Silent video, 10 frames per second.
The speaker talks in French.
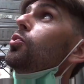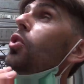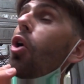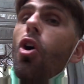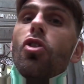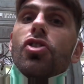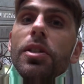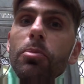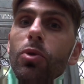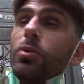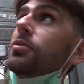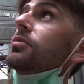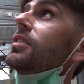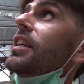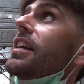grand gibbon
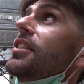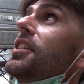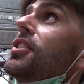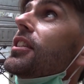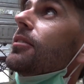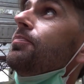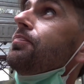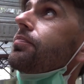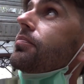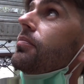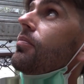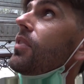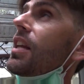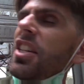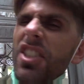qui existe.
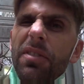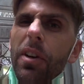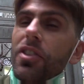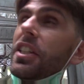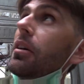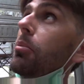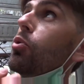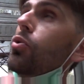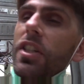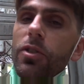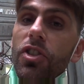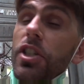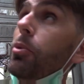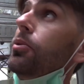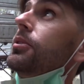Il se différencie quand même beaucoup des autres
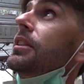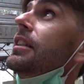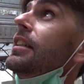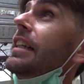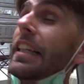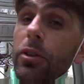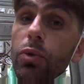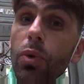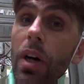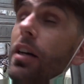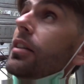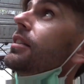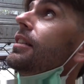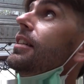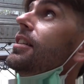gibbons. Il est tout noir,
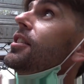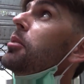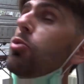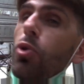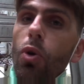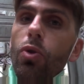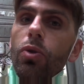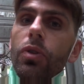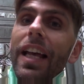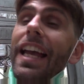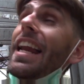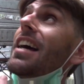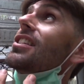c'est le plus gros. Et il a un